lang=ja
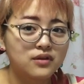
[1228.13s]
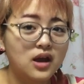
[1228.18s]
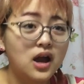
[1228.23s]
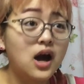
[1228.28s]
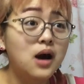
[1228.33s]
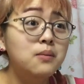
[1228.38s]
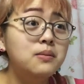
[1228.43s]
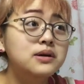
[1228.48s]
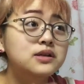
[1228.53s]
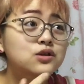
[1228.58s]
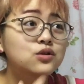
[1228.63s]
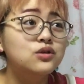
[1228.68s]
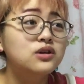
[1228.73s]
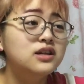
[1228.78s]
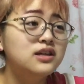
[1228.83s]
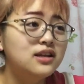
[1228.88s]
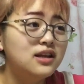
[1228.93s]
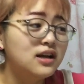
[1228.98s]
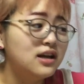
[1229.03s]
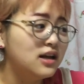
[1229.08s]
え、アマゾン
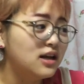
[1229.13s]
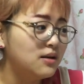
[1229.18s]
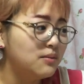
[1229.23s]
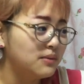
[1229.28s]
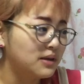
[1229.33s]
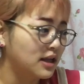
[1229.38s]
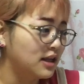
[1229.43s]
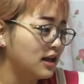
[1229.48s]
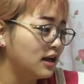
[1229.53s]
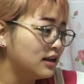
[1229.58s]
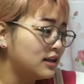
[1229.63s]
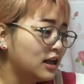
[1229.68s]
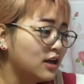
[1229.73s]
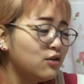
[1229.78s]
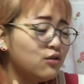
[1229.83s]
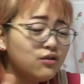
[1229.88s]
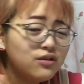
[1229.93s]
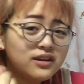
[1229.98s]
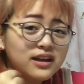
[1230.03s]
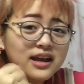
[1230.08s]
来たーみたいな、なんか頼
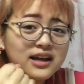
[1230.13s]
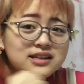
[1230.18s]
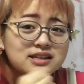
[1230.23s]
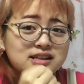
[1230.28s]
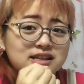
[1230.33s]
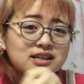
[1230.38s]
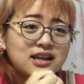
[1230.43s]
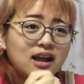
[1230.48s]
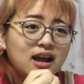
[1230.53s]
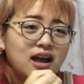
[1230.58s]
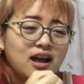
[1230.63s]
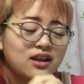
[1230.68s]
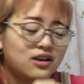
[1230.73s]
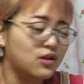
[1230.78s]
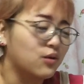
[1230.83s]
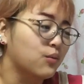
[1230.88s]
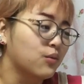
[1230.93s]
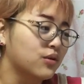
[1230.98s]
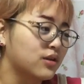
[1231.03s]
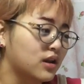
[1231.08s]
んだやつ来たーっ
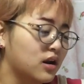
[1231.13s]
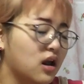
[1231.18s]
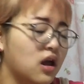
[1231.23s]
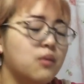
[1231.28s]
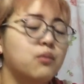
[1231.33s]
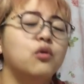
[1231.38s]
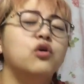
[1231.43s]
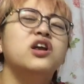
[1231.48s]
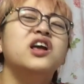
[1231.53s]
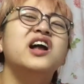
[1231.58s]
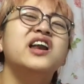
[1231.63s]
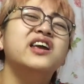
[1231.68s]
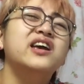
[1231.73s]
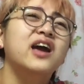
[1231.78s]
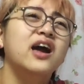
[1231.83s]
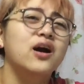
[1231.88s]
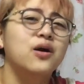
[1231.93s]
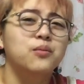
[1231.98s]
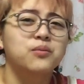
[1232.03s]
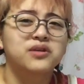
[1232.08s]
て思ったら、ね、もうやり
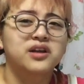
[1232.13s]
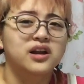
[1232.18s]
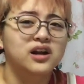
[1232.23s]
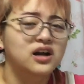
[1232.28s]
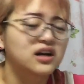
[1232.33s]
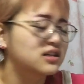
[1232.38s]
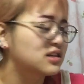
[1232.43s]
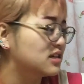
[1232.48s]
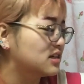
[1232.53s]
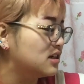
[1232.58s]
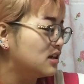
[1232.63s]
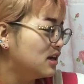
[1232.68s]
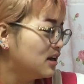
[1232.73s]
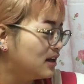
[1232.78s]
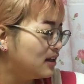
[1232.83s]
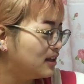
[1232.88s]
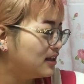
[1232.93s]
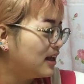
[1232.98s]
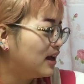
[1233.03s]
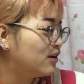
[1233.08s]
かよみたいな感じ
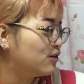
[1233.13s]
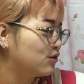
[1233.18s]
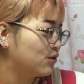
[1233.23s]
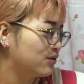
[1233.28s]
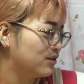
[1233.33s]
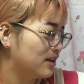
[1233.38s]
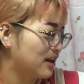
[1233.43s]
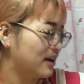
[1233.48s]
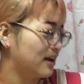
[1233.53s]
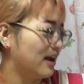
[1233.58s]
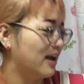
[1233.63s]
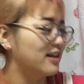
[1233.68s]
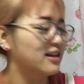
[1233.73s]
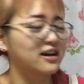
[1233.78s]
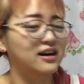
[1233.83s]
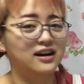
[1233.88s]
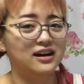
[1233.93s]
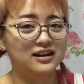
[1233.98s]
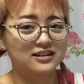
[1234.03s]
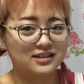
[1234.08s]
になるのなんか嫌
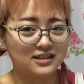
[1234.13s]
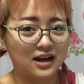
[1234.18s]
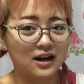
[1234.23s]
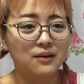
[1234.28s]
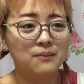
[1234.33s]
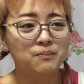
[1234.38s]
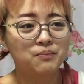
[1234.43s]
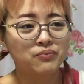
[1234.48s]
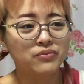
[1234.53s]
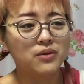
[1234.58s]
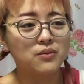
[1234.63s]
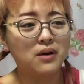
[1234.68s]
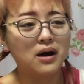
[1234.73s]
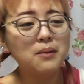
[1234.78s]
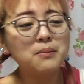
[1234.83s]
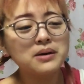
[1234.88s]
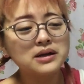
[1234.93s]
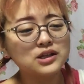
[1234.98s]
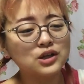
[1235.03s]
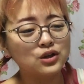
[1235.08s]
だからさ。でも
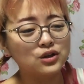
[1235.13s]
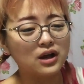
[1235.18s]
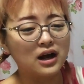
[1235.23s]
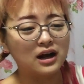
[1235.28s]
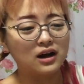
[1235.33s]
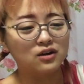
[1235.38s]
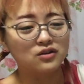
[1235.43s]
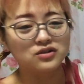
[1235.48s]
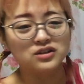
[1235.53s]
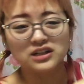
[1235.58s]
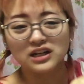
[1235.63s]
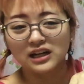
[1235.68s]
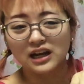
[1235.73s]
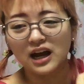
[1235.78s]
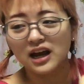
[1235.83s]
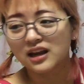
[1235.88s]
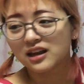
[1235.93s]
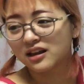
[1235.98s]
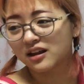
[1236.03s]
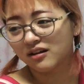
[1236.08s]
アマゾンの箱しか
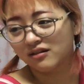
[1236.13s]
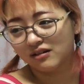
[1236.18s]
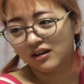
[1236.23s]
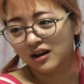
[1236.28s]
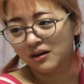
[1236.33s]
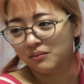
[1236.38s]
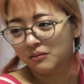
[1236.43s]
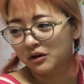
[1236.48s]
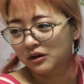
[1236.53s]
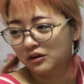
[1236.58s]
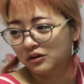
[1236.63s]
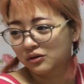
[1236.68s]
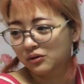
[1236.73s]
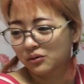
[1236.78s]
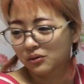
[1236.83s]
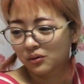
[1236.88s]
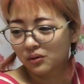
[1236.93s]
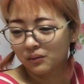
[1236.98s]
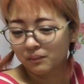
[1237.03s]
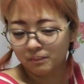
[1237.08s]
ないんだよね、今のと
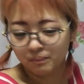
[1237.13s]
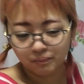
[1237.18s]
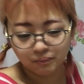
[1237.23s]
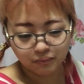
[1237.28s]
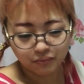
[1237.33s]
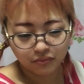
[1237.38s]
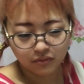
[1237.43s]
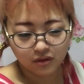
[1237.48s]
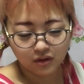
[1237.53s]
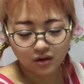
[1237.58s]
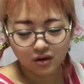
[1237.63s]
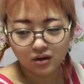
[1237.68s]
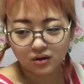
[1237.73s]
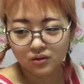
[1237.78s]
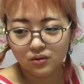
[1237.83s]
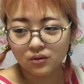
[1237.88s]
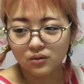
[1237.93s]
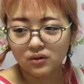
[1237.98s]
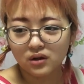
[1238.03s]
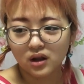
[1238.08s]
ころ。
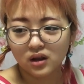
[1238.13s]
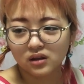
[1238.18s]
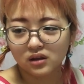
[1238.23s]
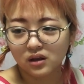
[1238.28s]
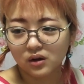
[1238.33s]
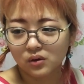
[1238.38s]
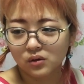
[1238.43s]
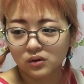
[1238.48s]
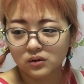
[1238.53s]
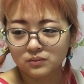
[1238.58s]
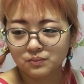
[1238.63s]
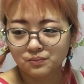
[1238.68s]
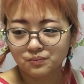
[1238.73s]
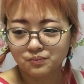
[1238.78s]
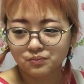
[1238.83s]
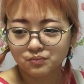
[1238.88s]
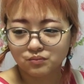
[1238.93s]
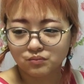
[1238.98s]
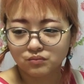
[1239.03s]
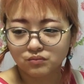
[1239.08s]
どうなんだろ
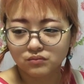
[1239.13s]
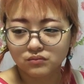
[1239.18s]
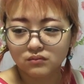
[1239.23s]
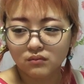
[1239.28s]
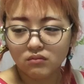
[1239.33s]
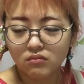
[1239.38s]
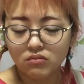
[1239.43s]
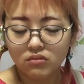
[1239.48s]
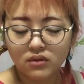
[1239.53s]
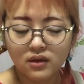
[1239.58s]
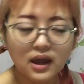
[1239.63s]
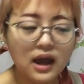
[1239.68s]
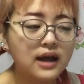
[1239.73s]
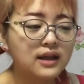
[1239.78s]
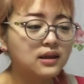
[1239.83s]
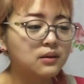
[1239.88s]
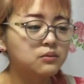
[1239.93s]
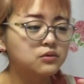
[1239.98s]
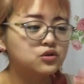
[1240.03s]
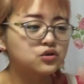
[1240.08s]
う。い
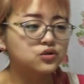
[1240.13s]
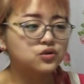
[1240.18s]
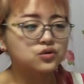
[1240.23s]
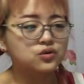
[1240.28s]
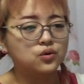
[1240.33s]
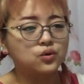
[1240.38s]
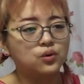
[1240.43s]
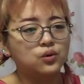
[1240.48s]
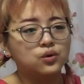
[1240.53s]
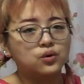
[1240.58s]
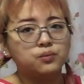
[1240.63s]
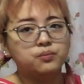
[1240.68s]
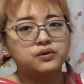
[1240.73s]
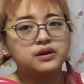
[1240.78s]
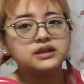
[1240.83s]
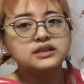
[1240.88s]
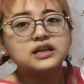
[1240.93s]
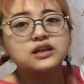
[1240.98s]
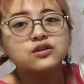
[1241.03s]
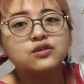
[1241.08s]
や、でもちょっとこの
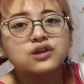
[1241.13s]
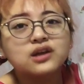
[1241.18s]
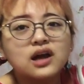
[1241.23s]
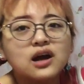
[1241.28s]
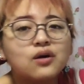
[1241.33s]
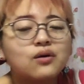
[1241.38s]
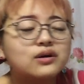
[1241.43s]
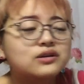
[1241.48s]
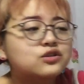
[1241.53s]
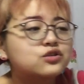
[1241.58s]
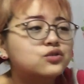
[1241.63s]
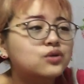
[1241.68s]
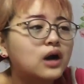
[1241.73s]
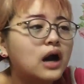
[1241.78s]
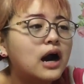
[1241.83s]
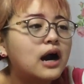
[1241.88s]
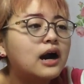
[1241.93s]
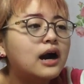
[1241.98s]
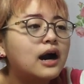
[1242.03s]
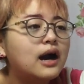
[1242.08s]
プレゼント企画はちょっと
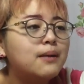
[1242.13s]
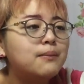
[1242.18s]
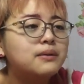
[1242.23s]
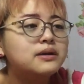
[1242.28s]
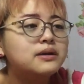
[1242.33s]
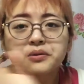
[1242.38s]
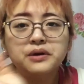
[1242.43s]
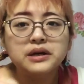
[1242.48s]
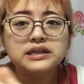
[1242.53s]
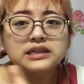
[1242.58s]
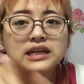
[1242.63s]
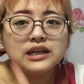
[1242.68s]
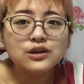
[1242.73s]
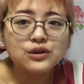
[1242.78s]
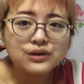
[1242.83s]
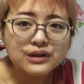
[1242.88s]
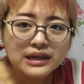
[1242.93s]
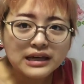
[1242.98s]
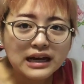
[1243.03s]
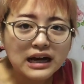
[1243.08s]
考え
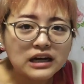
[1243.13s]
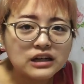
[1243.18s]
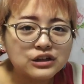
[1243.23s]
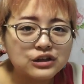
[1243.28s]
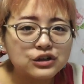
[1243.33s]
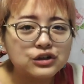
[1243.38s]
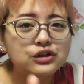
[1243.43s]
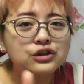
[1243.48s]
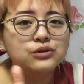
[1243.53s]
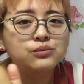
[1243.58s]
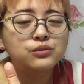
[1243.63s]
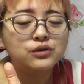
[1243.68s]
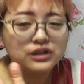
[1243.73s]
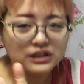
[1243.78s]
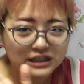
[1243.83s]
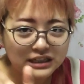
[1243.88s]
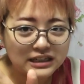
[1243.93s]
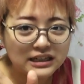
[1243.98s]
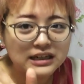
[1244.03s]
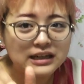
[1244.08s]
プレゼント企画、も
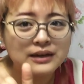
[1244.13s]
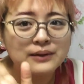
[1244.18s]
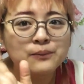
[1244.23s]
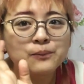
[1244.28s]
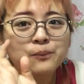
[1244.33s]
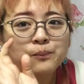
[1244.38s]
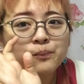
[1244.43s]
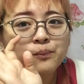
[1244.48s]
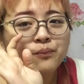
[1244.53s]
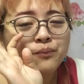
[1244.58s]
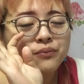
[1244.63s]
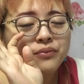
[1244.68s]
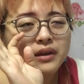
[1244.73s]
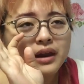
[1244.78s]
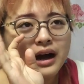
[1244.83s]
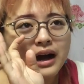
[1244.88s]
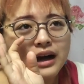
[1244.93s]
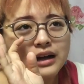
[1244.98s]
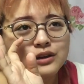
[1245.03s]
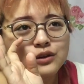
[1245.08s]
し、
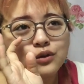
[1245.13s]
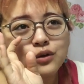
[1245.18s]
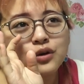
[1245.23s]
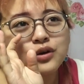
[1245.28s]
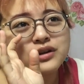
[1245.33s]
あの、